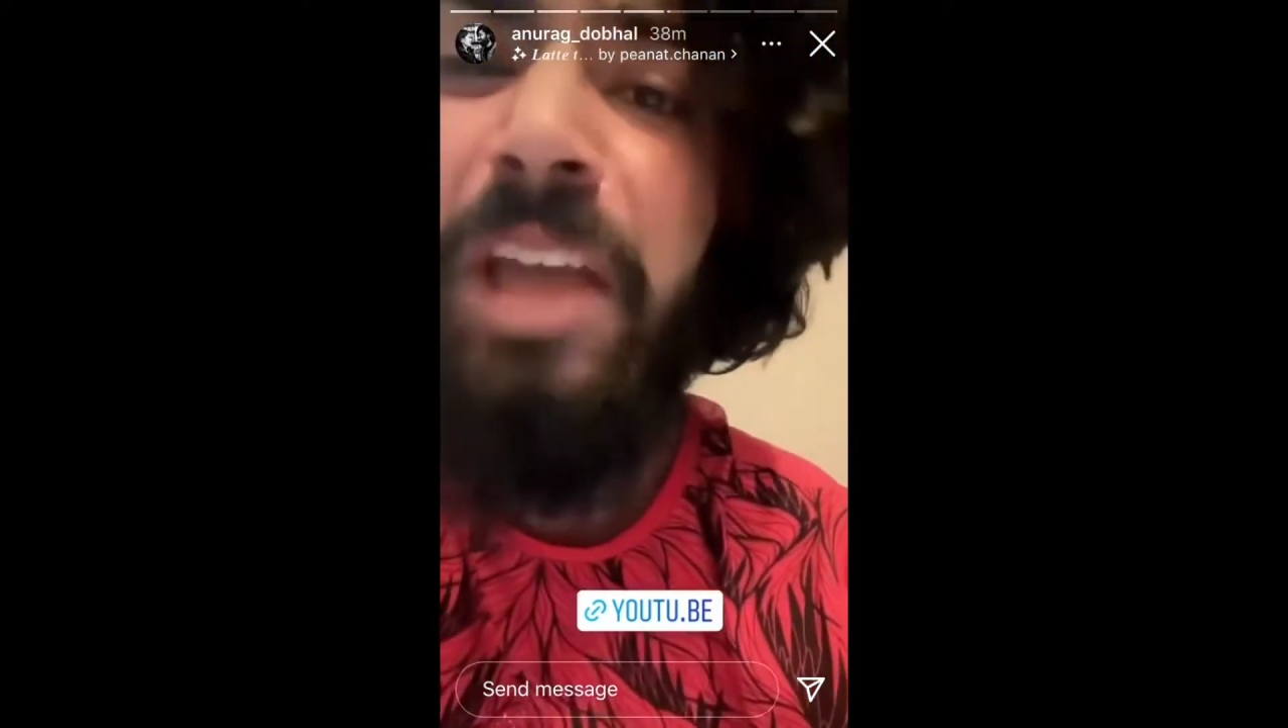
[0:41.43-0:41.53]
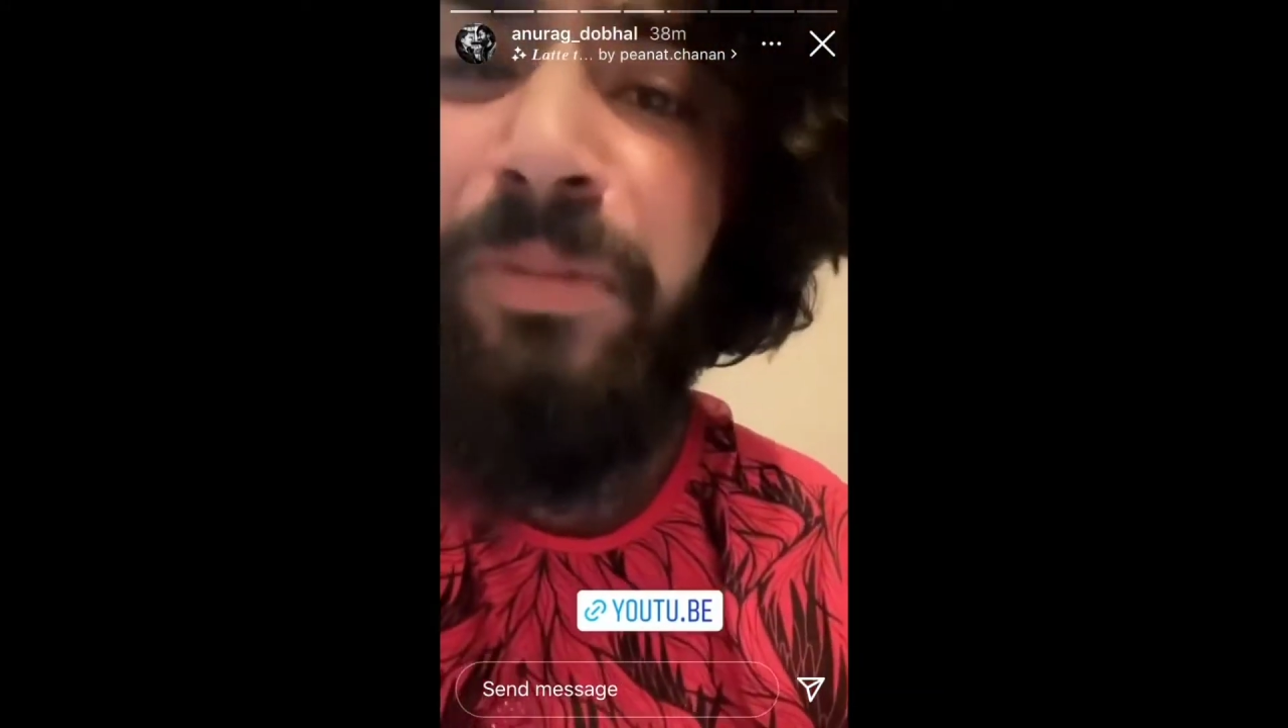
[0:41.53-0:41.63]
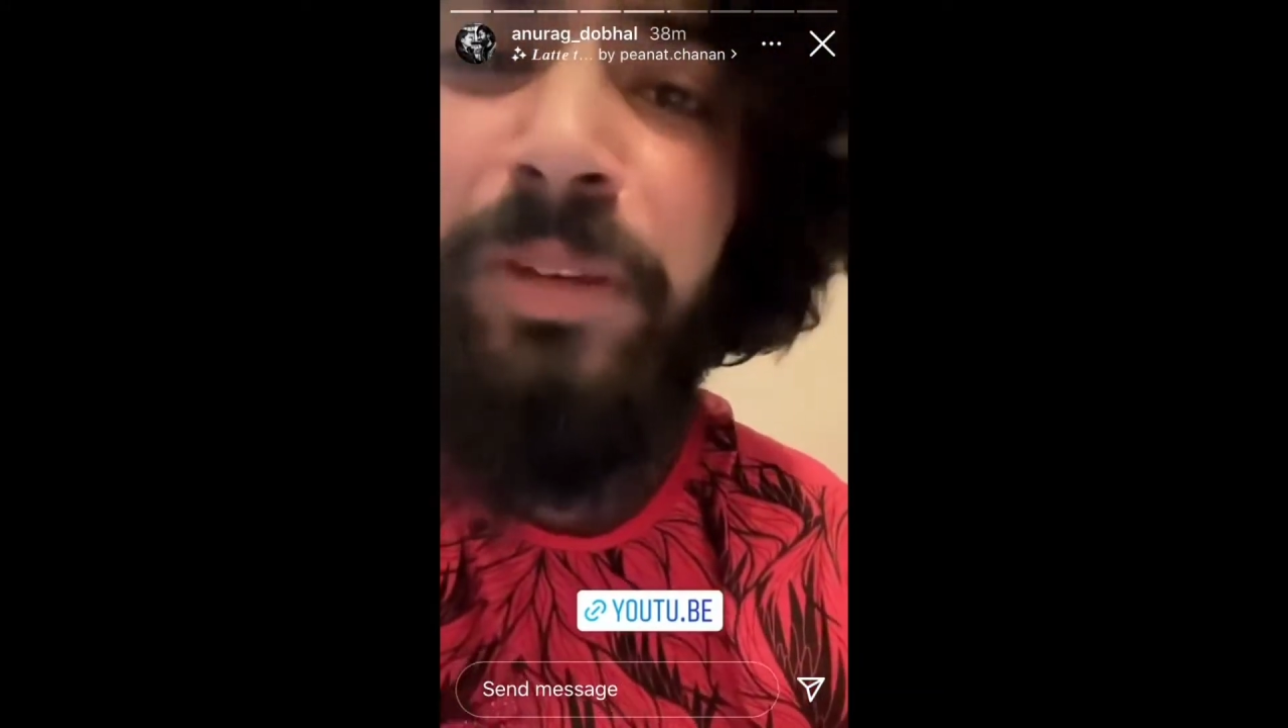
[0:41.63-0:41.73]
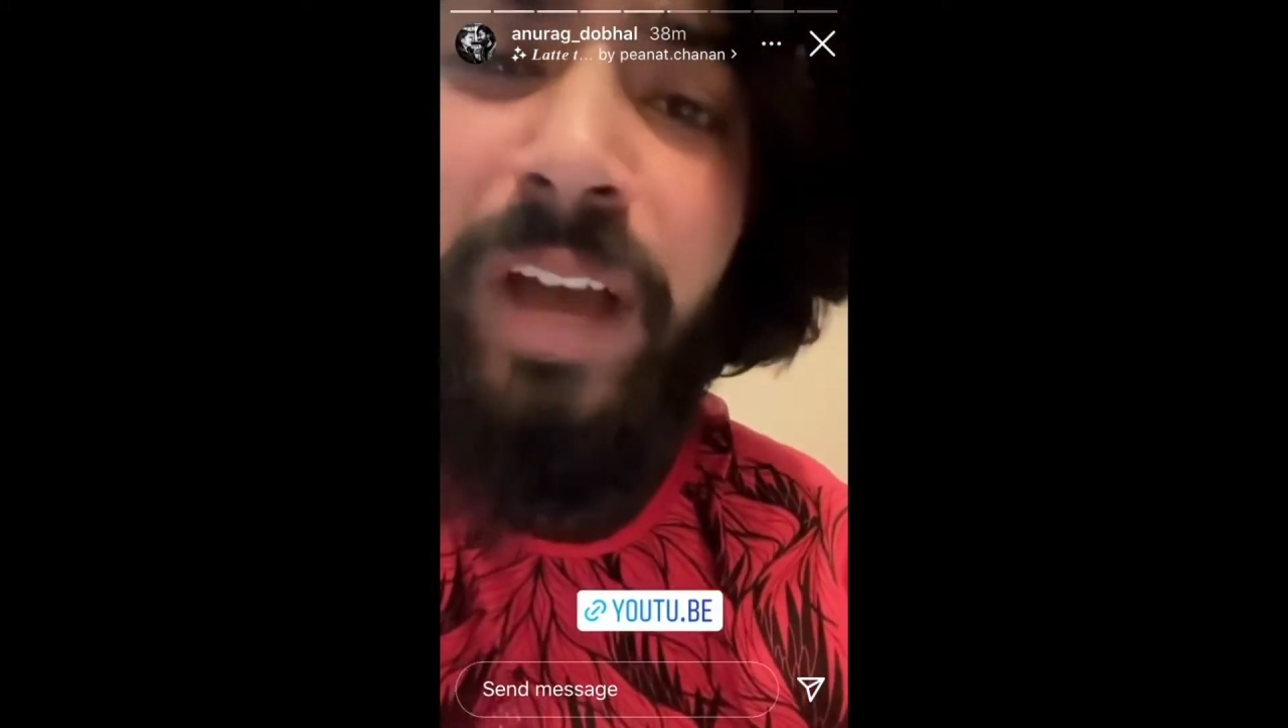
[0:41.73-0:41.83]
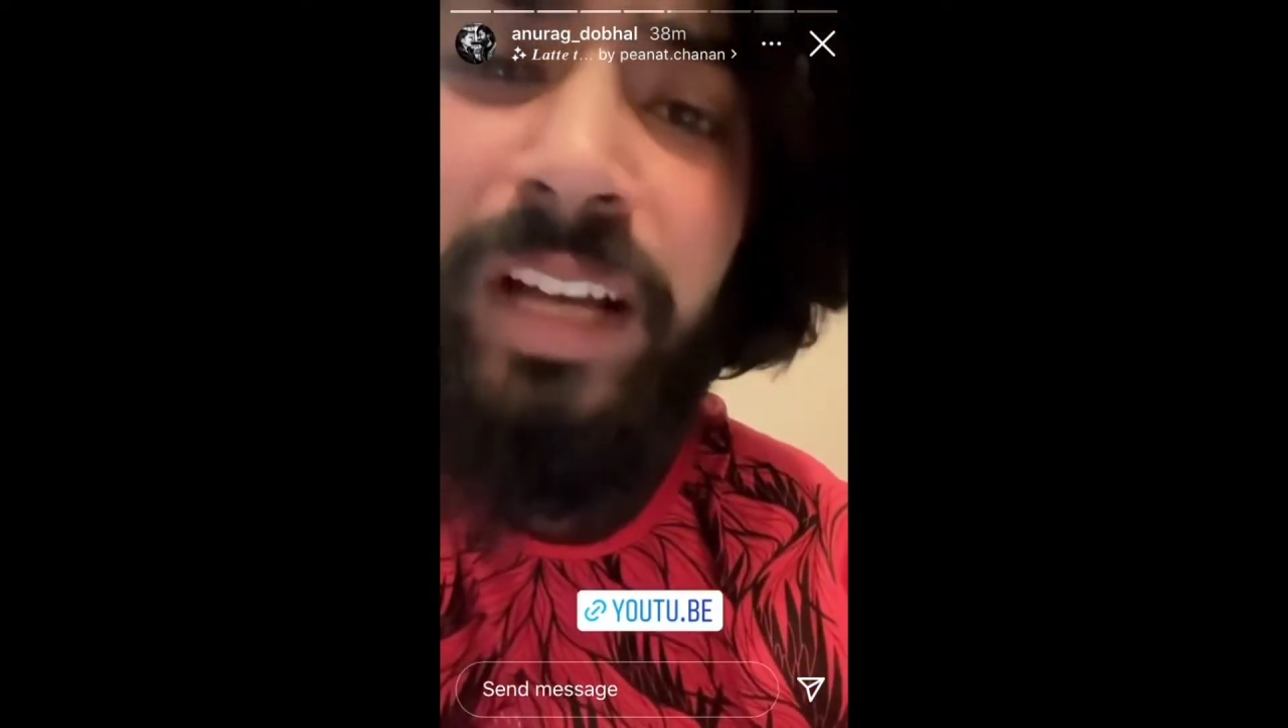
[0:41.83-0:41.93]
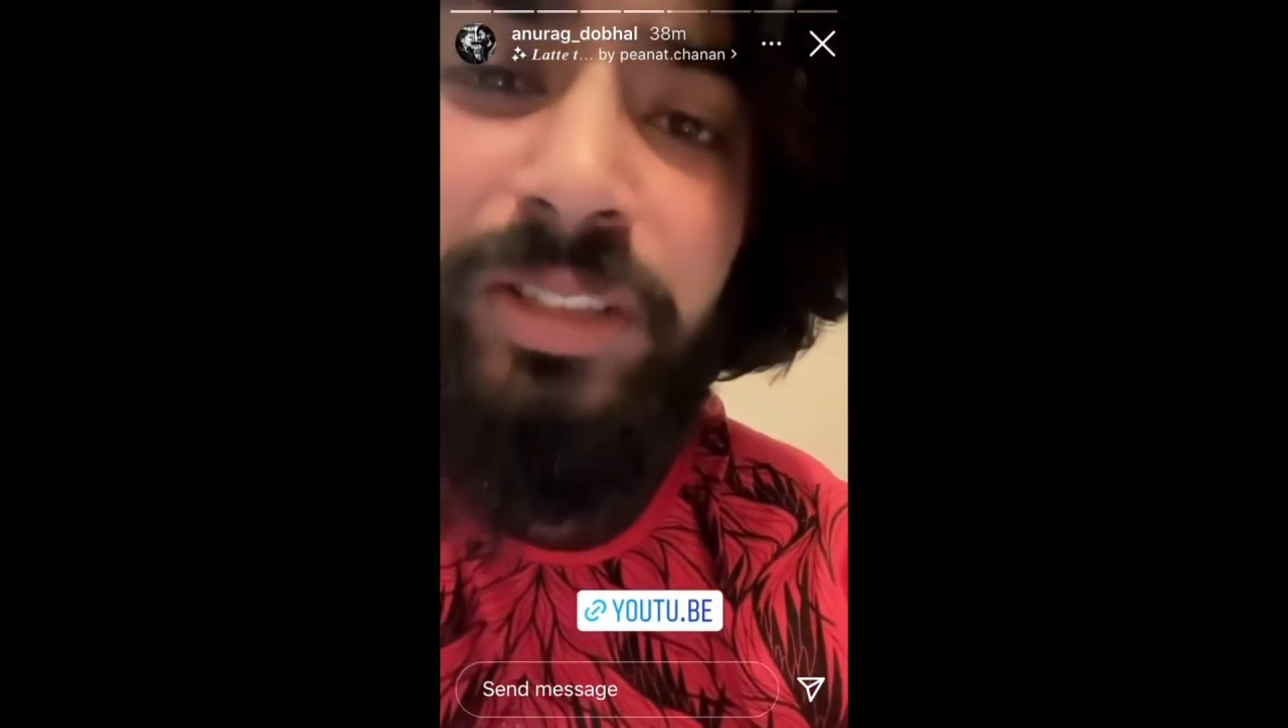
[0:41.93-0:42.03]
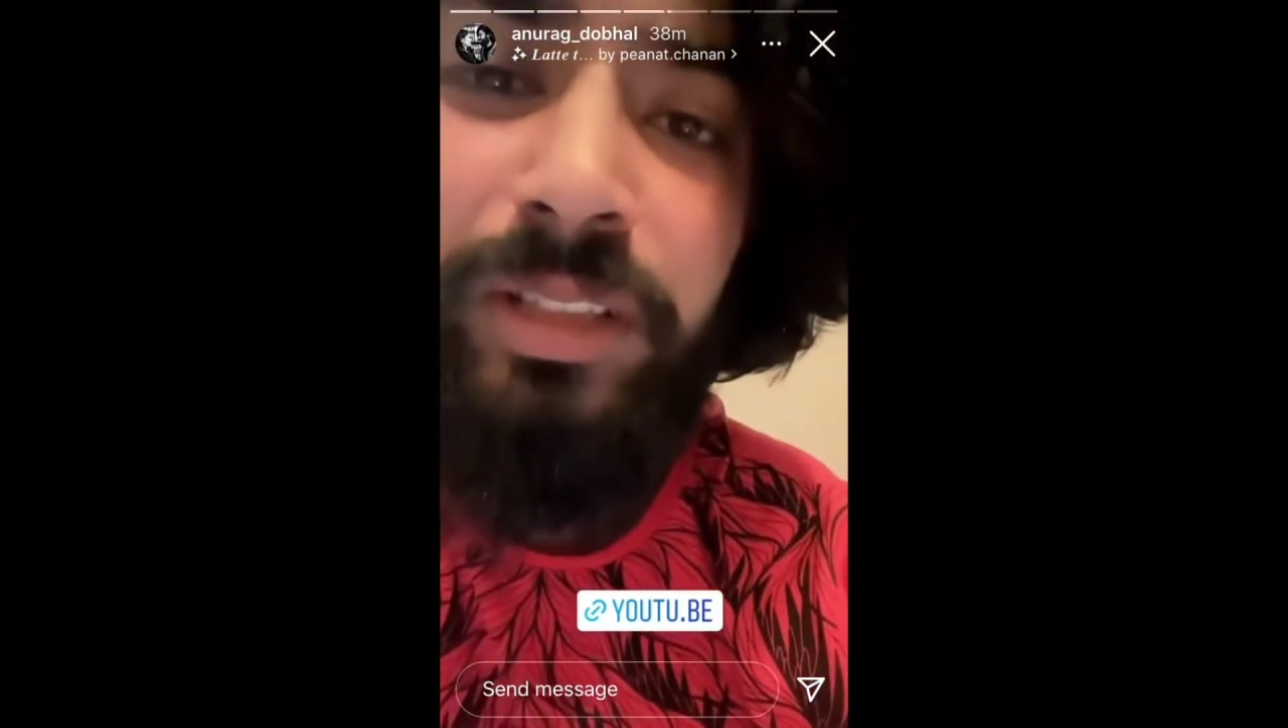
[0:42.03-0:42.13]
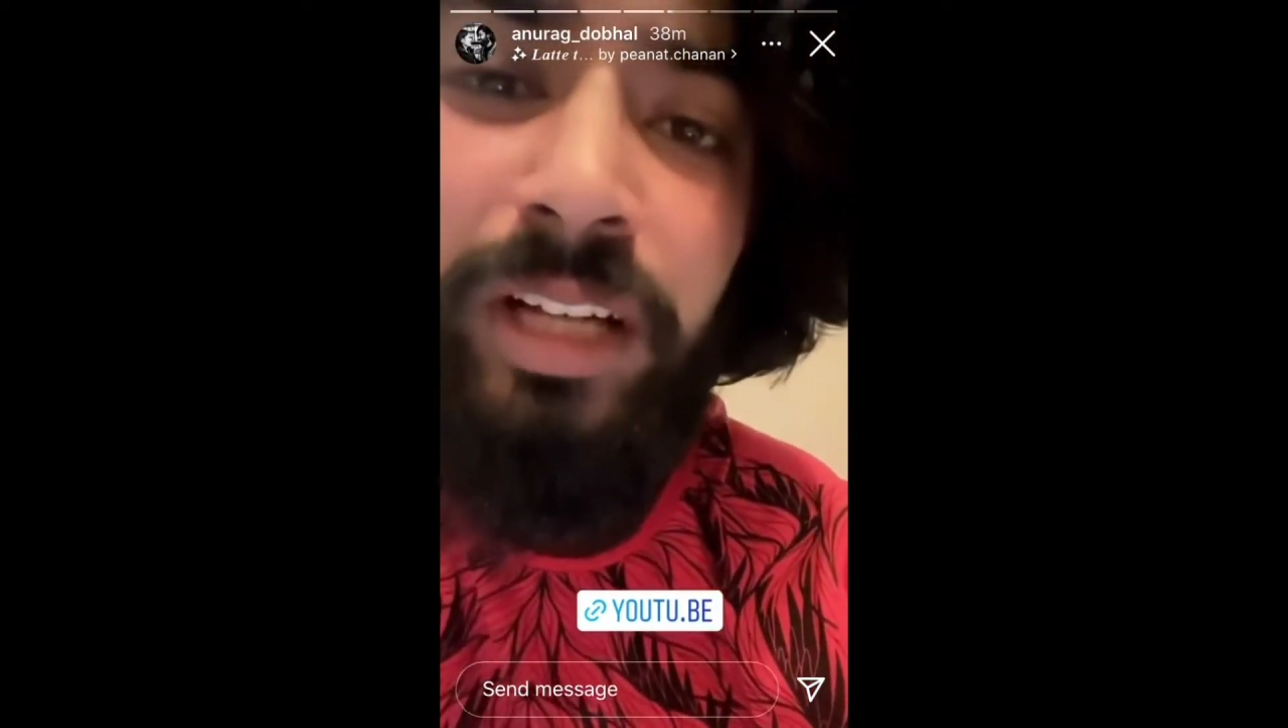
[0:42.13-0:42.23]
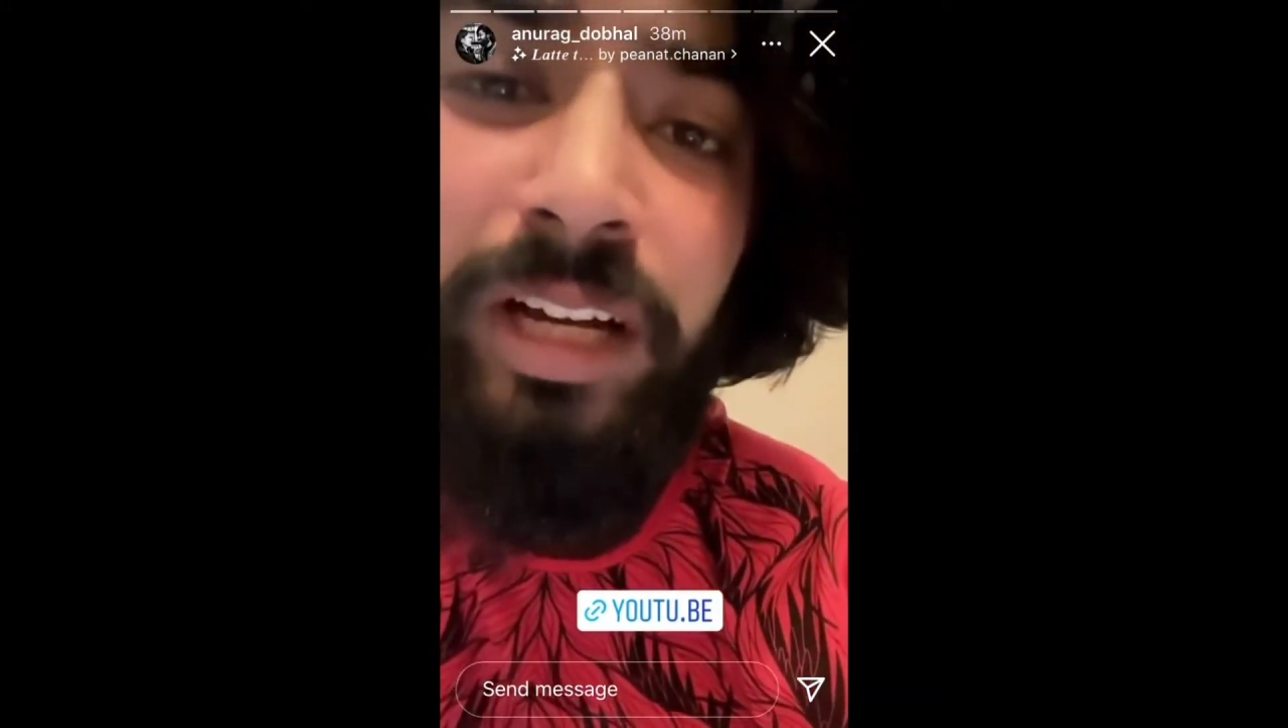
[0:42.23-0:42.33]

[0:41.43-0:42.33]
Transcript: एवरी फैक्ट्स ऑन